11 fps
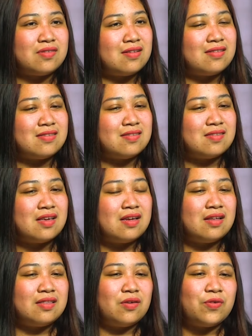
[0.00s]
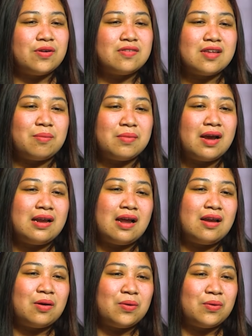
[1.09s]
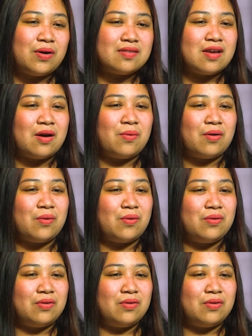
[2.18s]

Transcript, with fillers: since the first time nakilala ko yung asawa ko,